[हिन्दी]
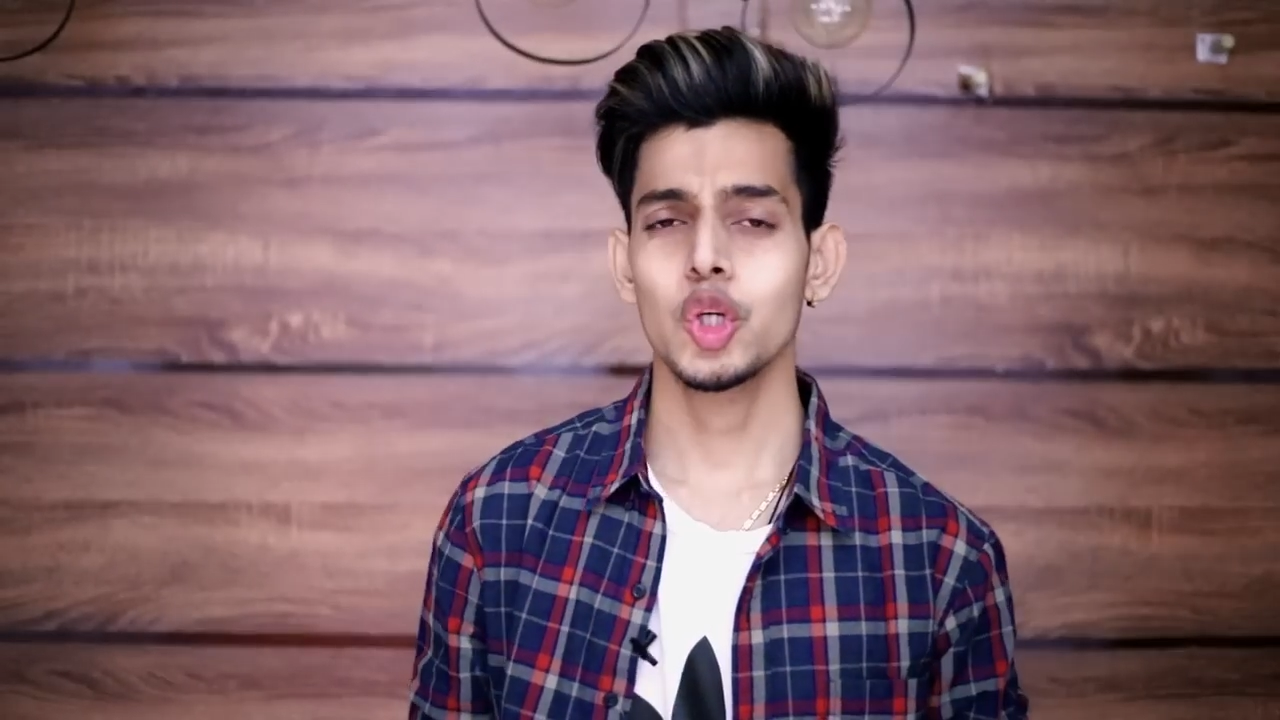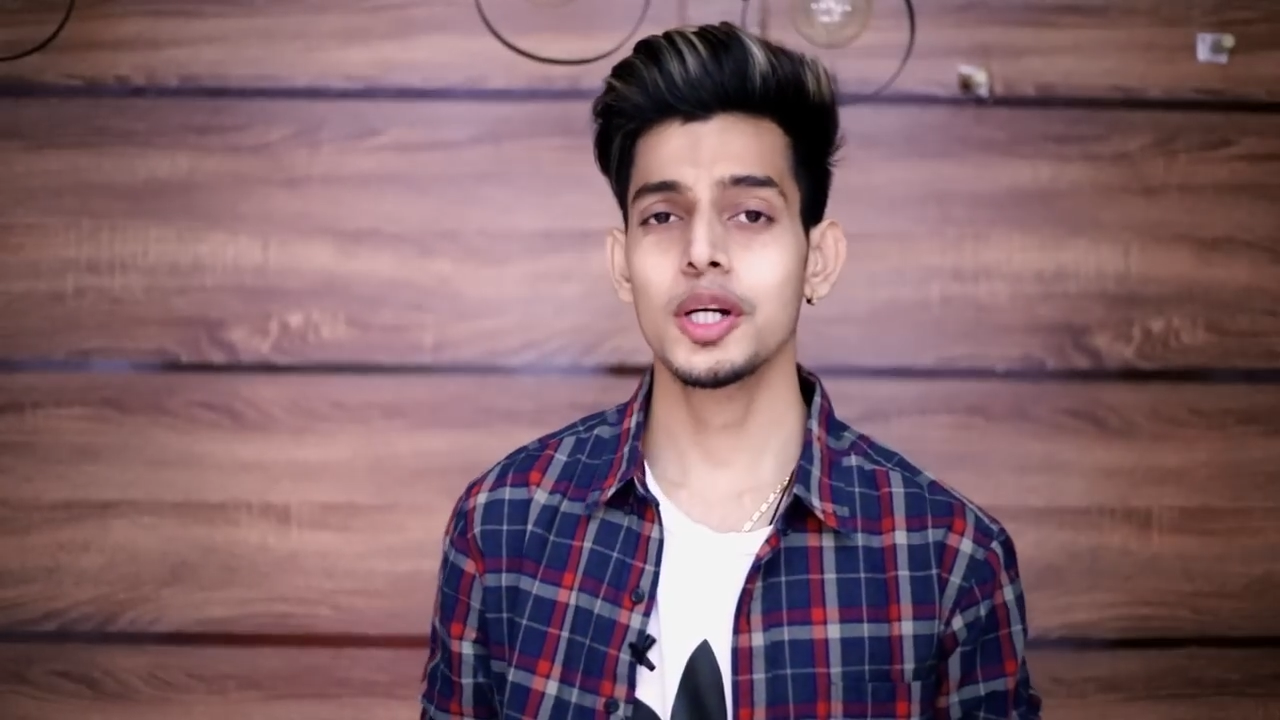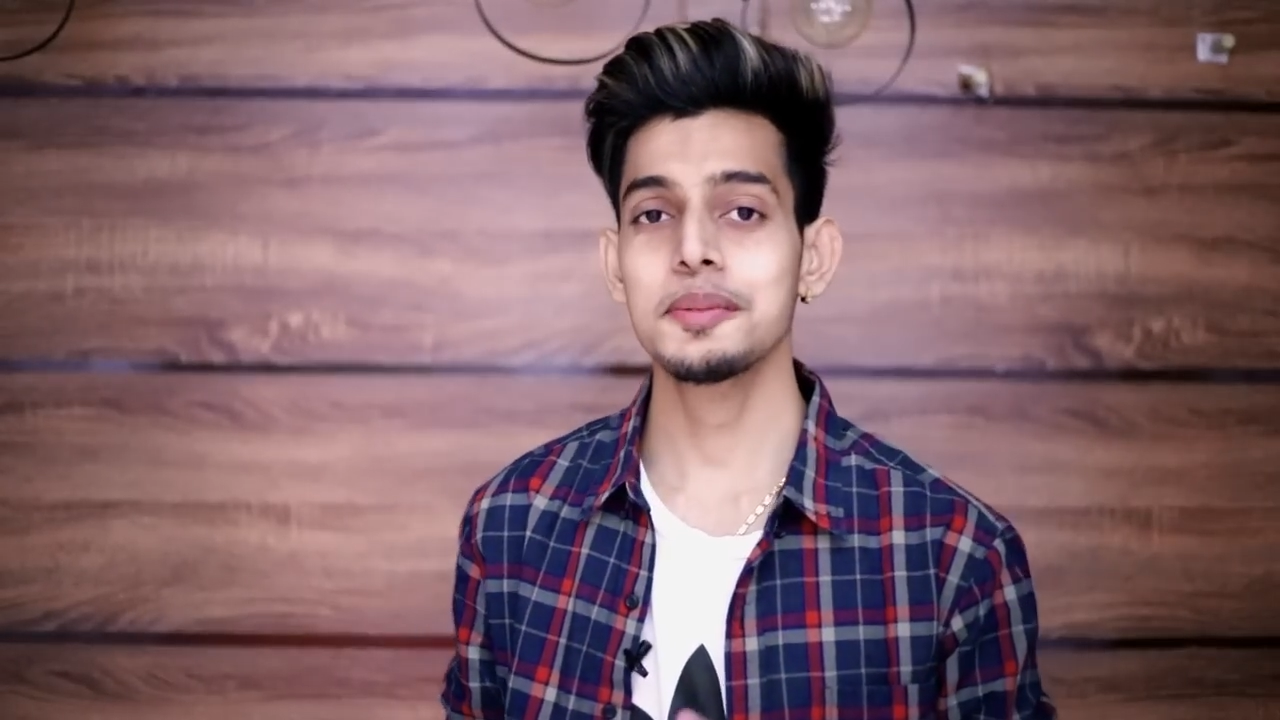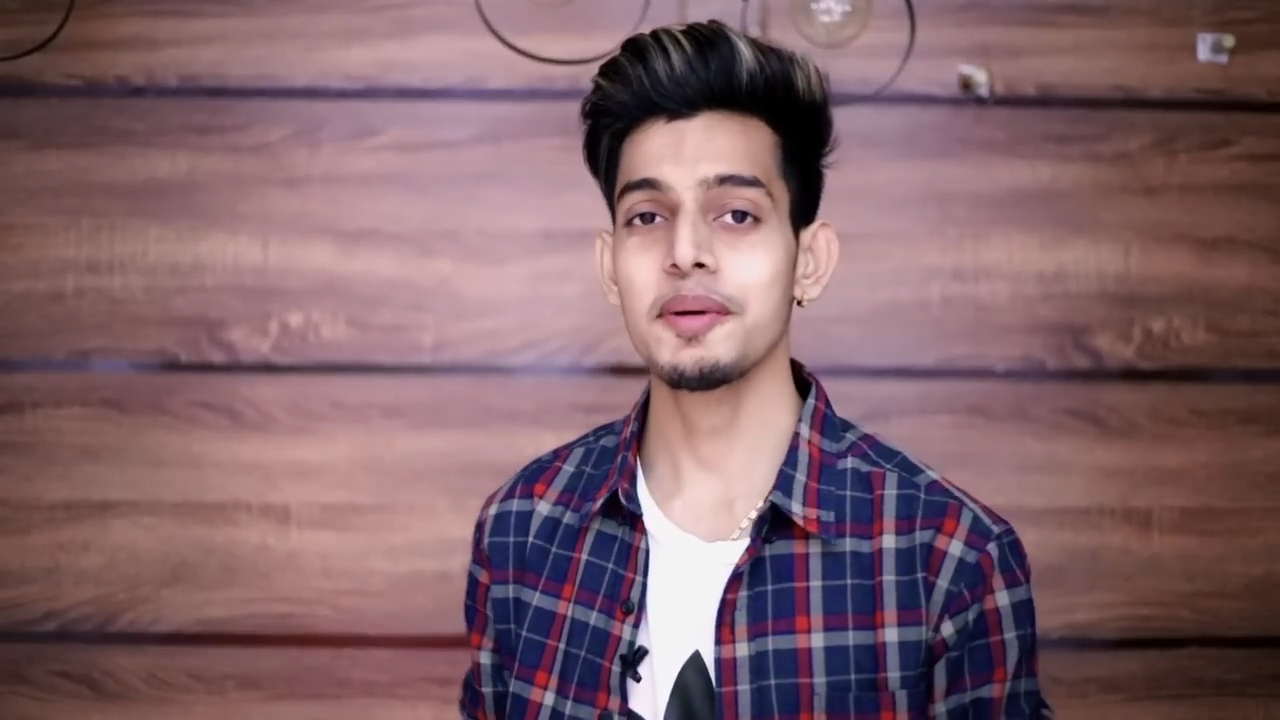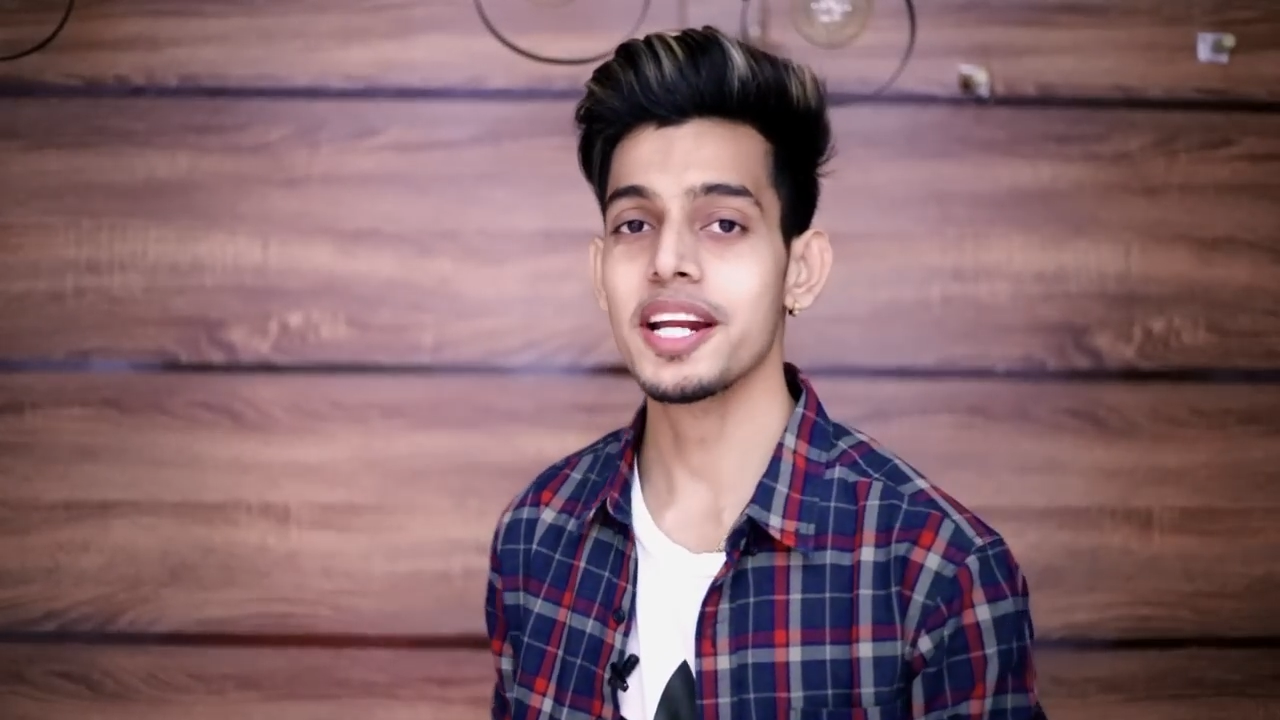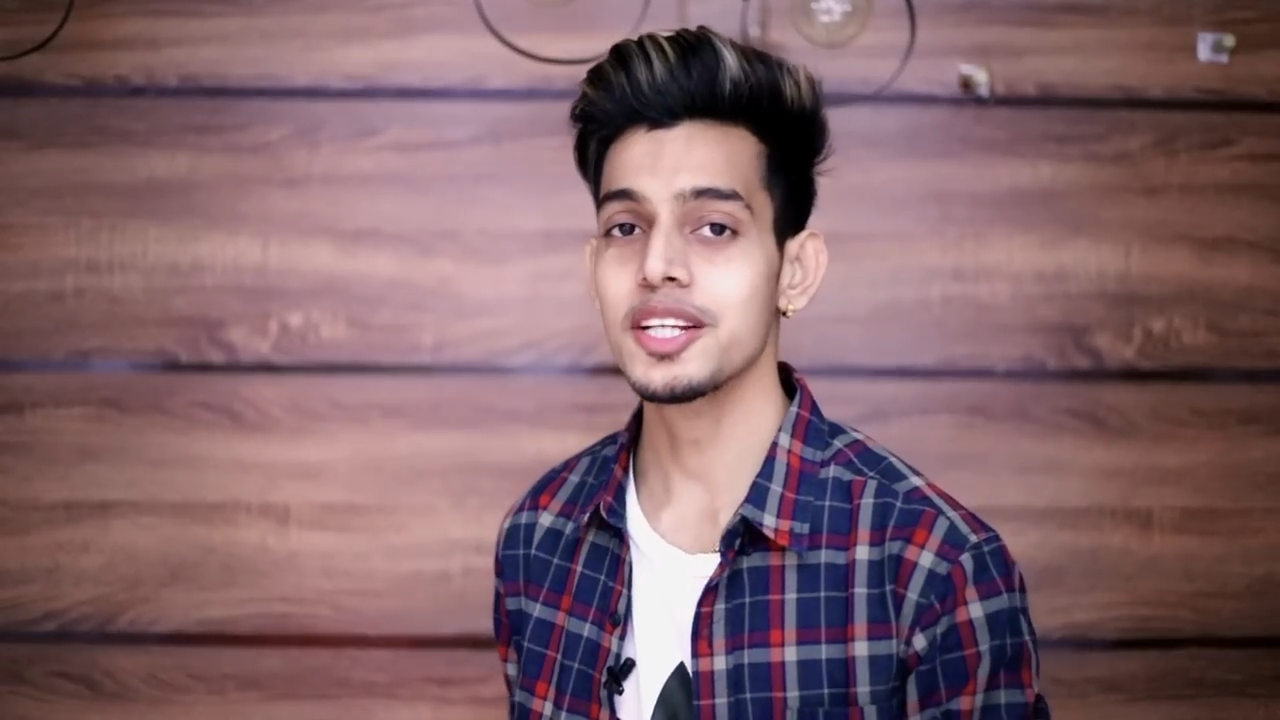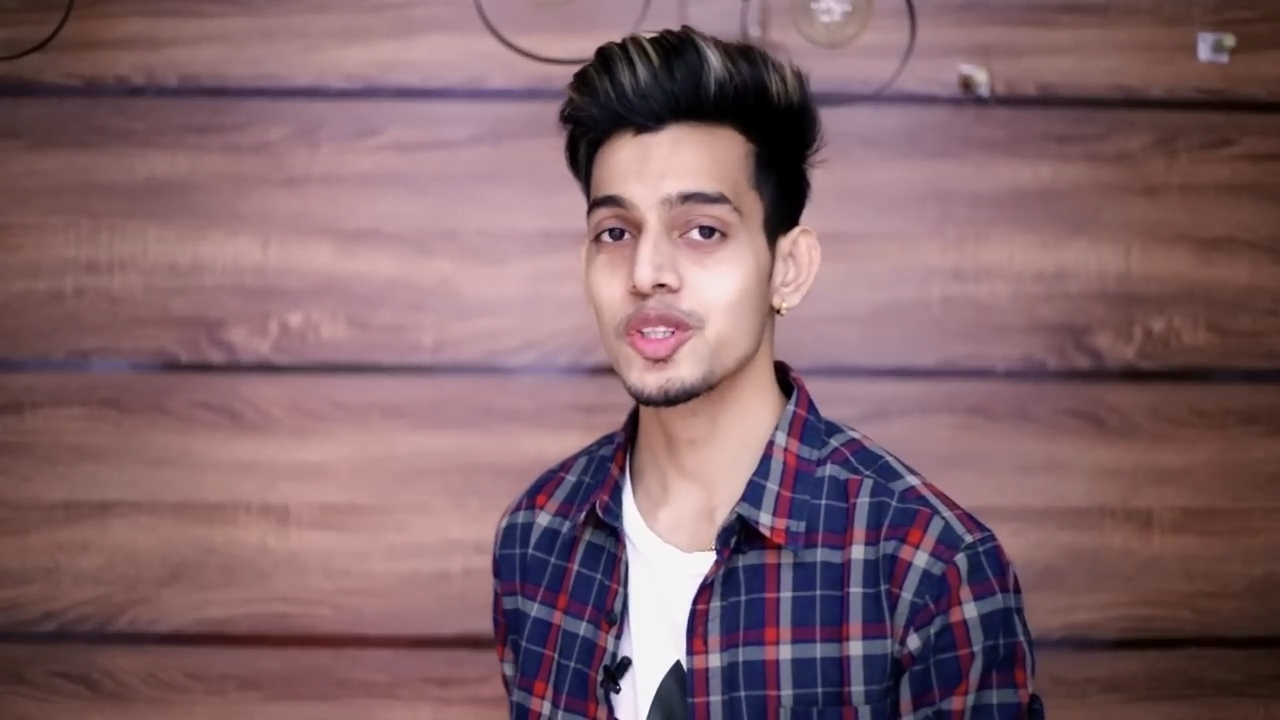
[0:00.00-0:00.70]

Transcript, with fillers: तो गाइज मैंने